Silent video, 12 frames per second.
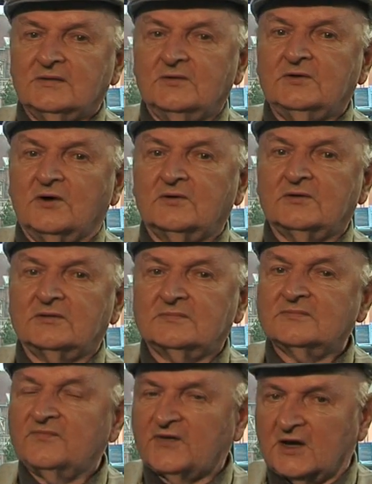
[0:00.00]
Und auch
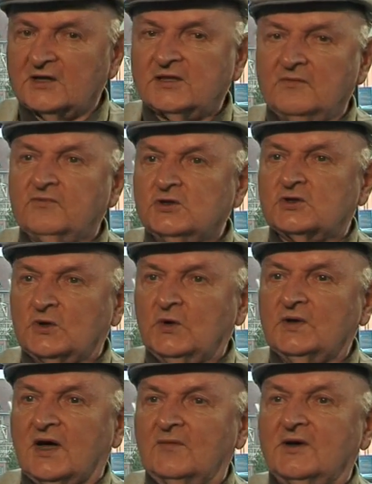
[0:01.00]
Fernsehen wohl
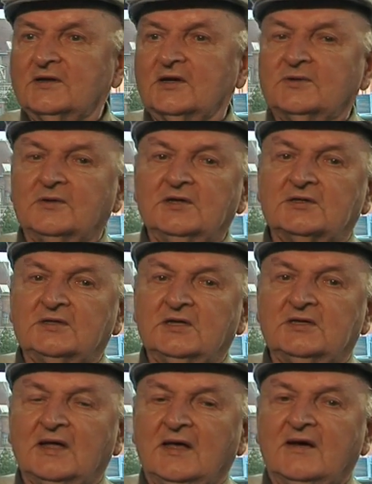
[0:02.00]
schon, aber natürlich
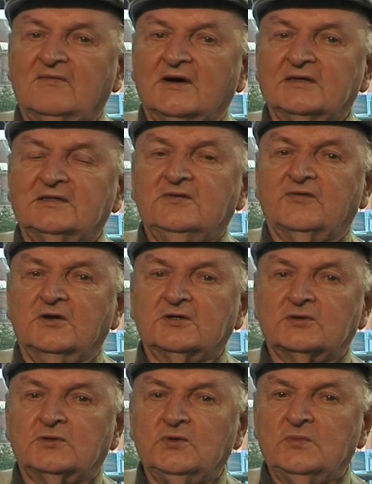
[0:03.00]
nicht, war es nicht
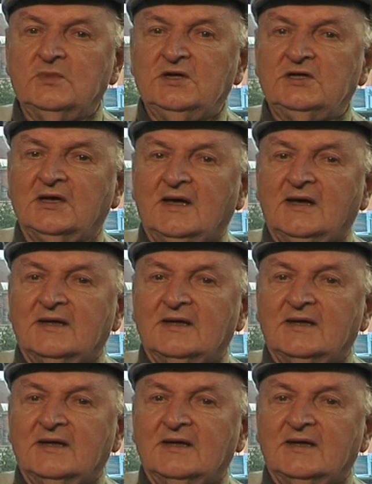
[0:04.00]
volkstümlich.